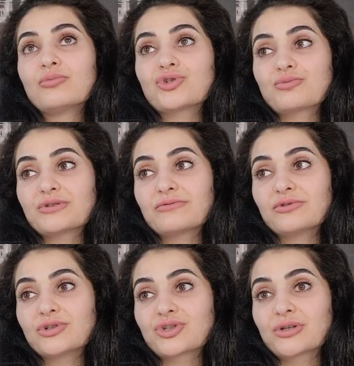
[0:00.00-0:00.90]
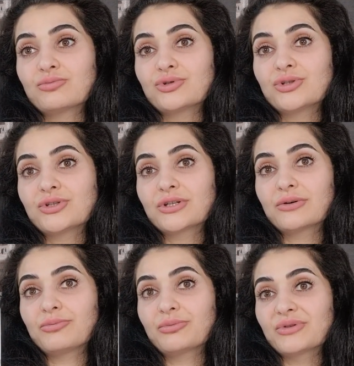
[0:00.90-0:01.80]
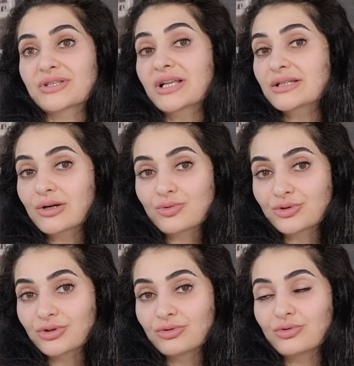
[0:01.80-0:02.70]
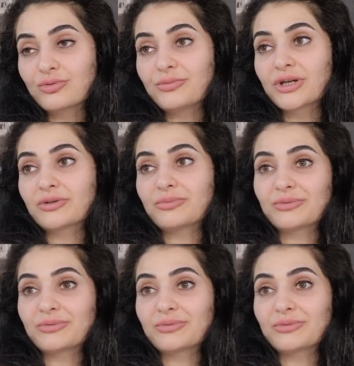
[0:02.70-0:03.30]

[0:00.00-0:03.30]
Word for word: может быть, вы должны будете подписать какой-то документ,